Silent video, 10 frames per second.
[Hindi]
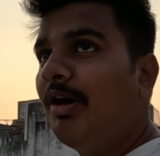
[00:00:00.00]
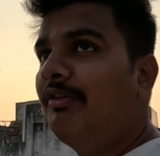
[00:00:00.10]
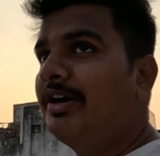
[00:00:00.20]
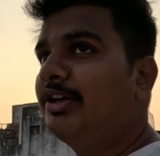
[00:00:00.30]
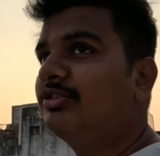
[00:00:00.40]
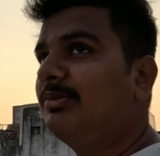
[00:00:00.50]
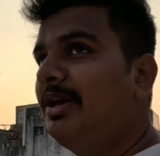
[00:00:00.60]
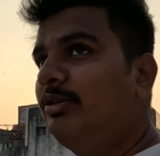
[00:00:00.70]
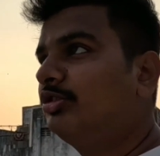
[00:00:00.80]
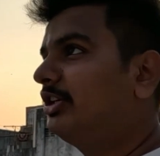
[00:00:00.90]
पवन की सब
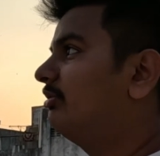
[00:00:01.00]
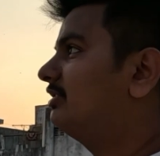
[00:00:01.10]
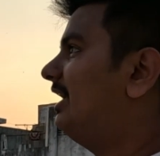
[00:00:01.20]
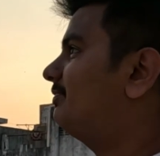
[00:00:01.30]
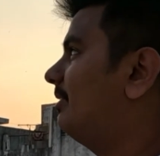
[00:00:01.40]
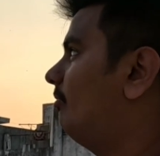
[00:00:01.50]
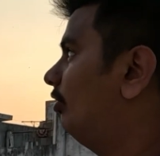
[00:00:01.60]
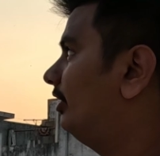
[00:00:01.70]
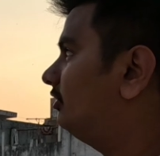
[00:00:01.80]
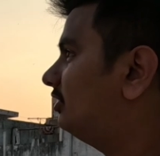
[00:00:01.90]
मेन उसके हिसाब से
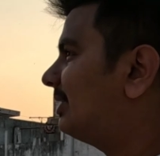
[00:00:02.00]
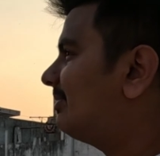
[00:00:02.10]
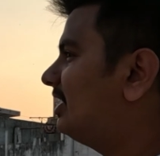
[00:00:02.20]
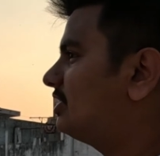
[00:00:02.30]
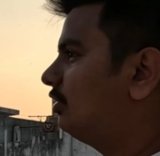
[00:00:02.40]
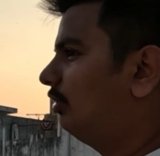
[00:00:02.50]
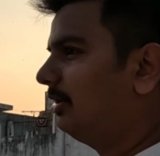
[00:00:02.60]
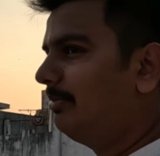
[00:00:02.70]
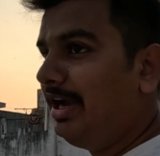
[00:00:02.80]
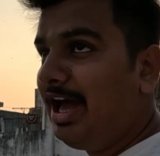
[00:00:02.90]
डोरी तो सभी अच्छी
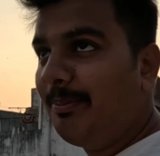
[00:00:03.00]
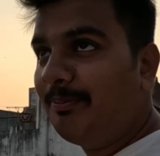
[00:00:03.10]
होती है मेन